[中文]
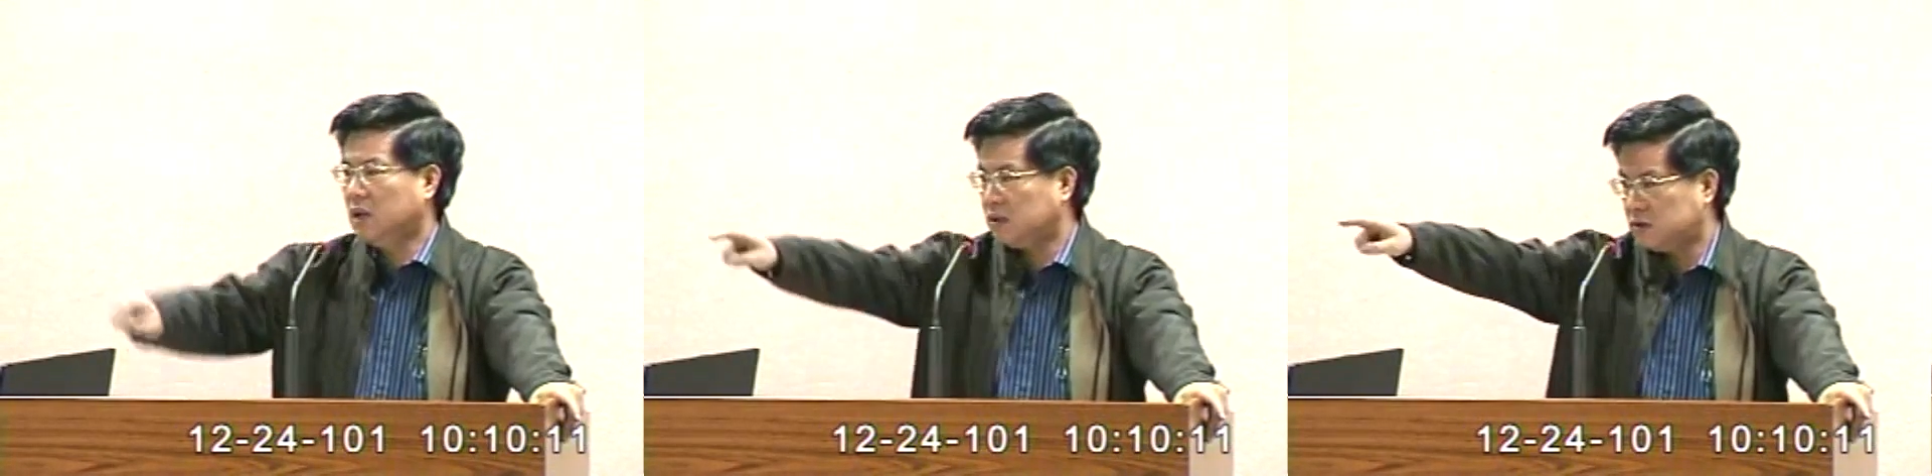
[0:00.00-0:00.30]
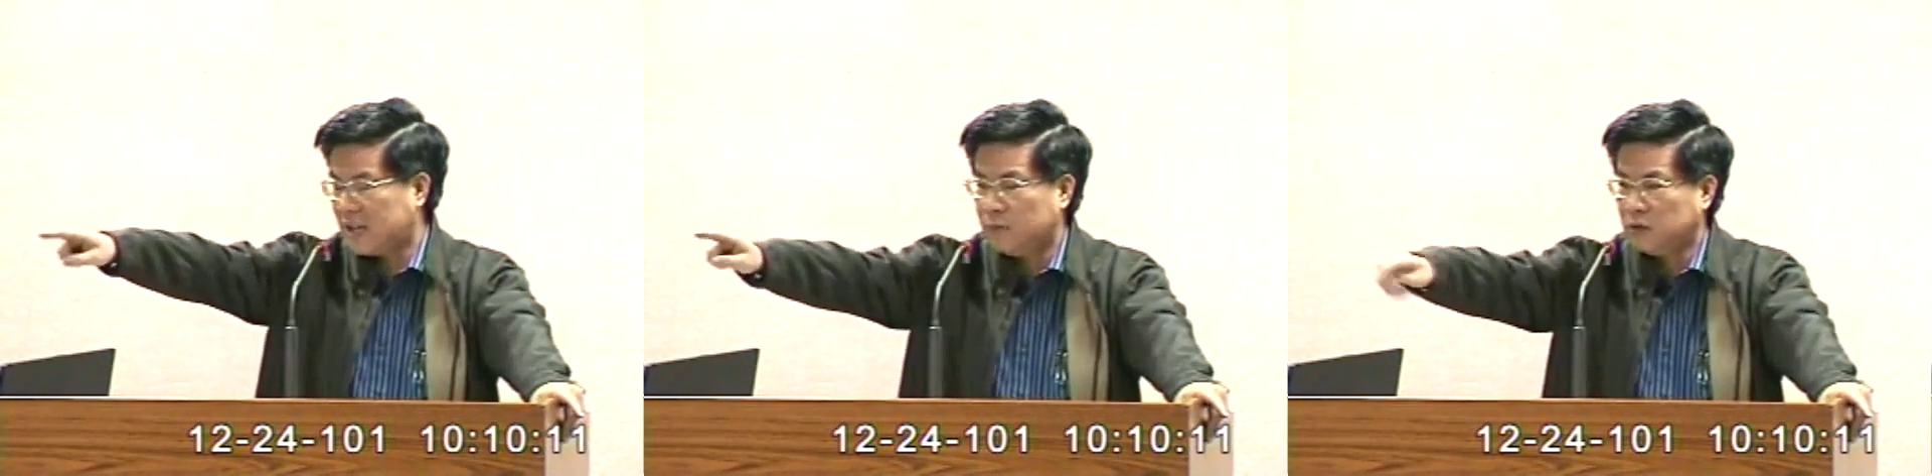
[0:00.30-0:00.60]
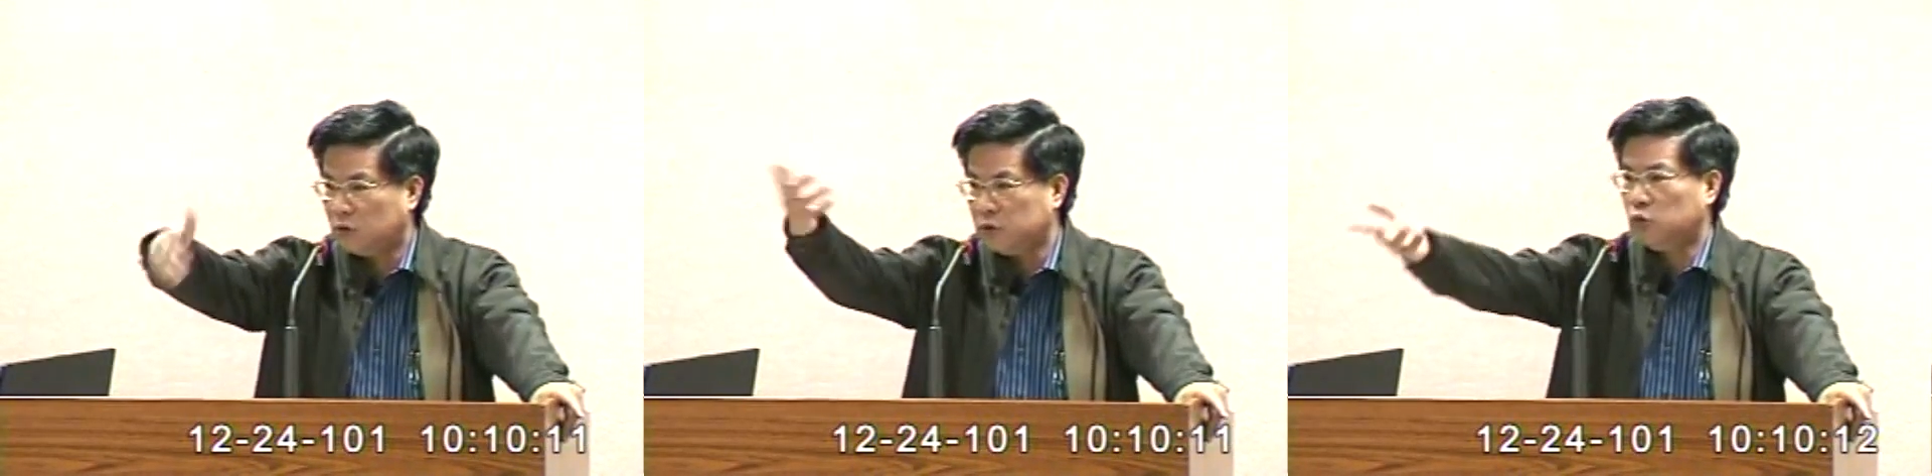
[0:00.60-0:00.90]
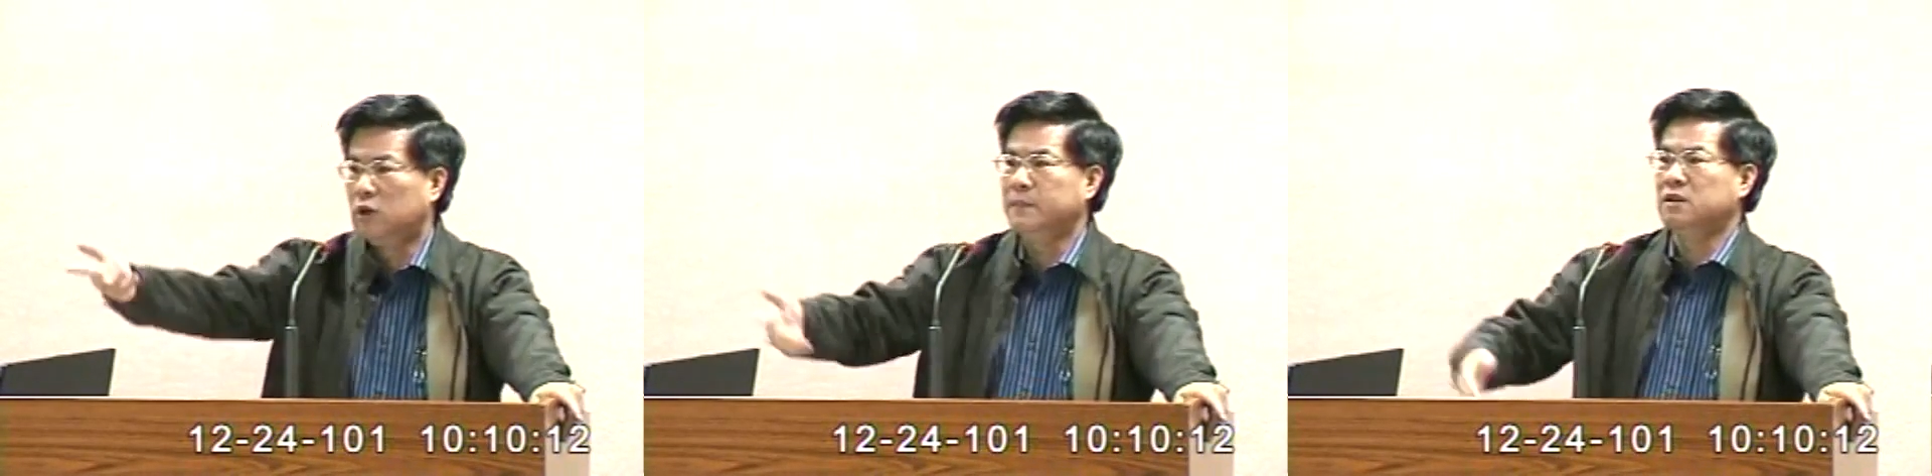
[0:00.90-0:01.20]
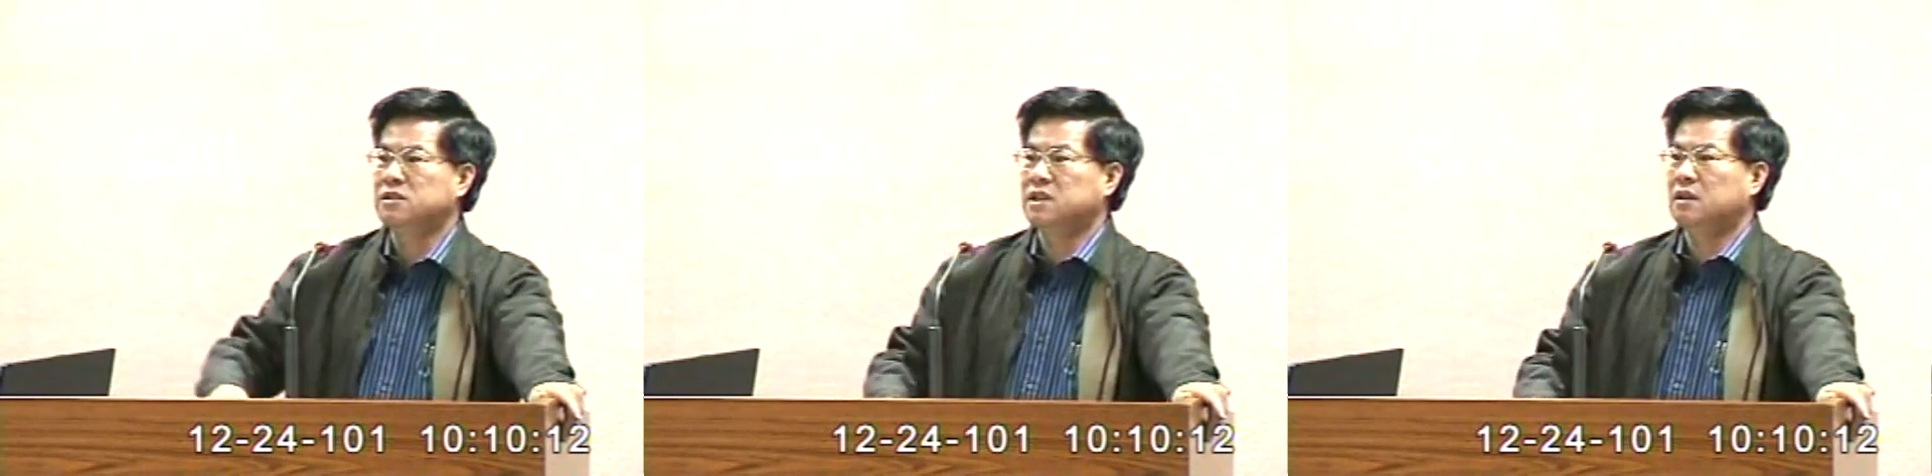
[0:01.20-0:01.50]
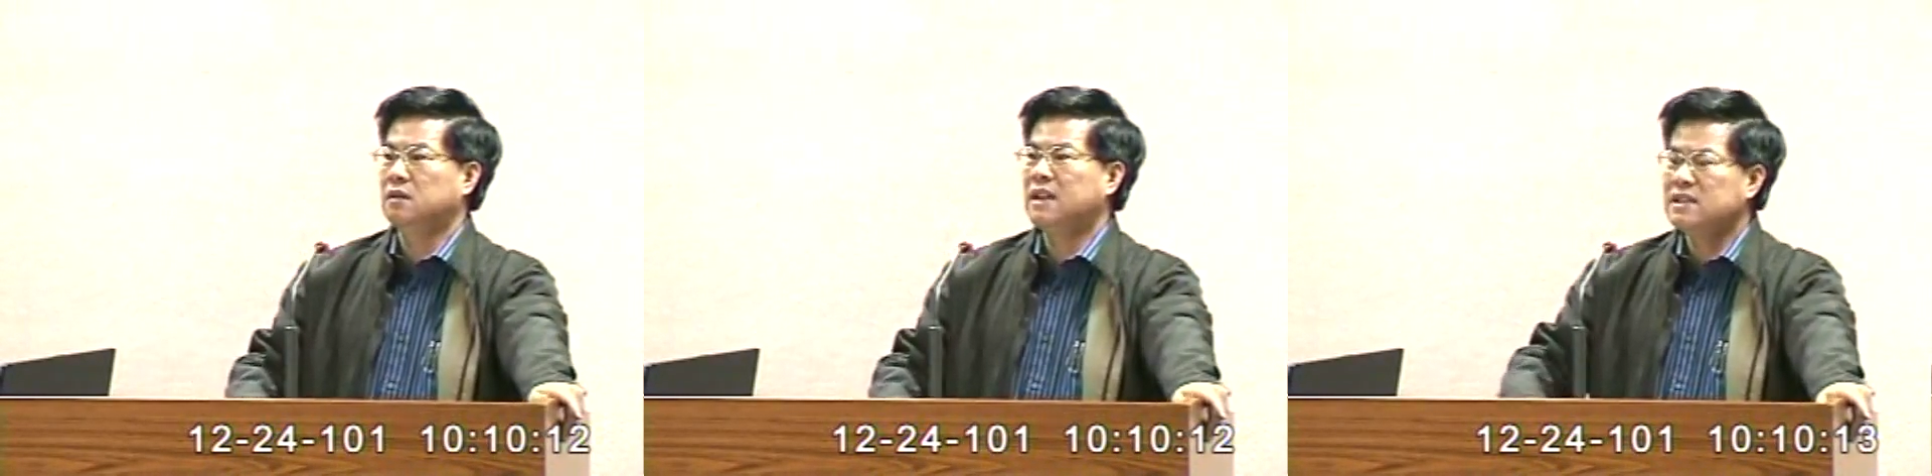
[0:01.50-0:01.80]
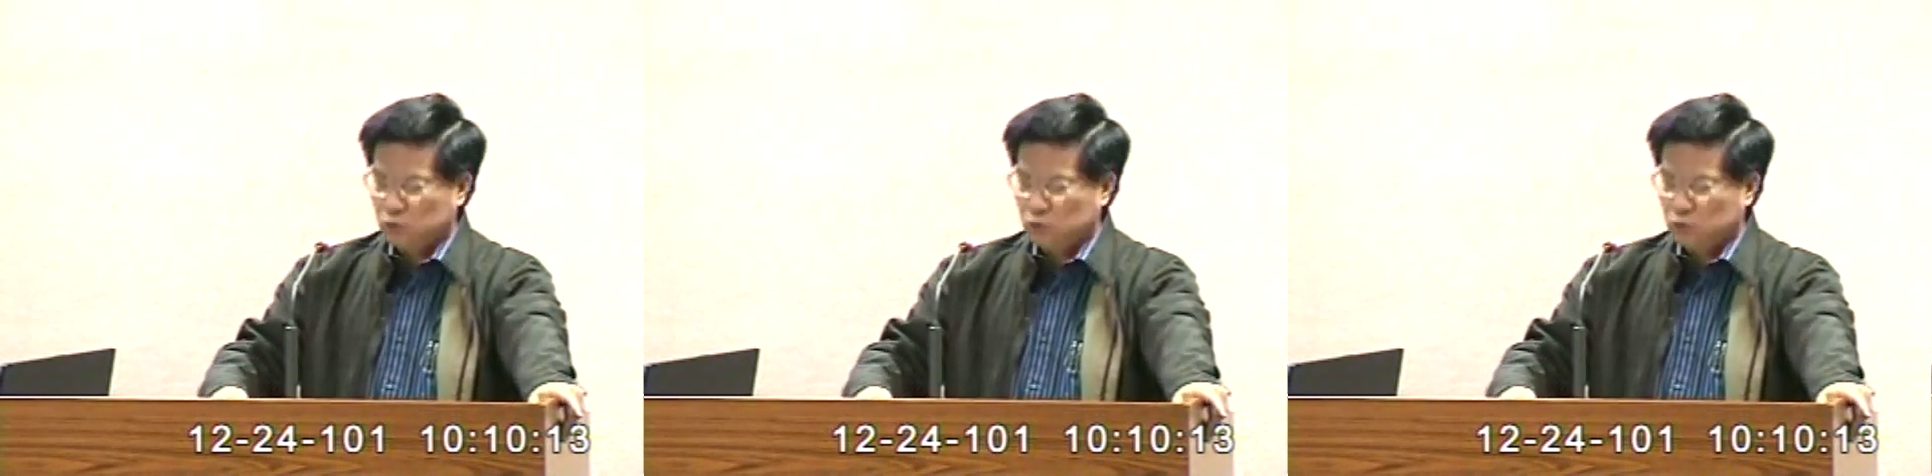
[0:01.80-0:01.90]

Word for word: 那个散会东西我也没有签，